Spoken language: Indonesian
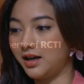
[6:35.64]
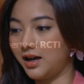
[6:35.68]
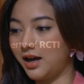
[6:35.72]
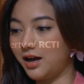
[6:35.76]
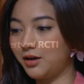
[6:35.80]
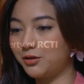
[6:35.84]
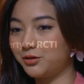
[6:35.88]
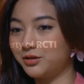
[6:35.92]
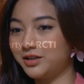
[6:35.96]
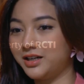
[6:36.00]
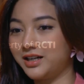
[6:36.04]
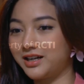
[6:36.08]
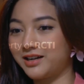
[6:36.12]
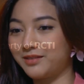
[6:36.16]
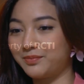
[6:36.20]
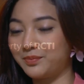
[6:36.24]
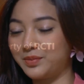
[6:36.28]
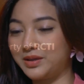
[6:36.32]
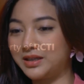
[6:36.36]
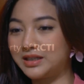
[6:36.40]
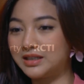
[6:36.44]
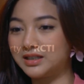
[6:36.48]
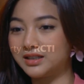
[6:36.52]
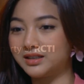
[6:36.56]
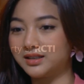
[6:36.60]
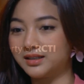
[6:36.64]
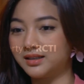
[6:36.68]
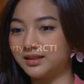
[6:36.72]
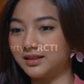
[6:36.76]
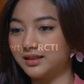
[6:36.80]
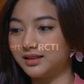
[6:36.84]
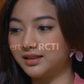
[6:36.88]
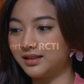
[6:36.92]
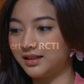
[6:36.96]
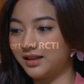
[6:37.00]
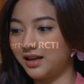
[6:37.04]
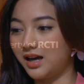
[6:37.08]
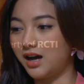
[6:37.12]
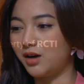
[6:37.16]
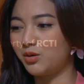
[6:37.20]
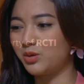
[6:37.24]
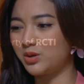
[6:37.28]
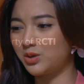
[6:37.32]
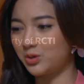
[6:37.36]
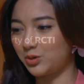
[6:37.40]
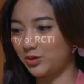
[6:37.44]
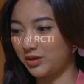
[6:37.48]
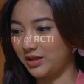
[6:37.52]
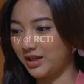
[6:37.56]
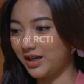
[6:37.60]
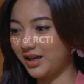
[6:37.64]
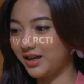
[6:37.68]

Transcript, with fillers: aku udah rapi aku ikut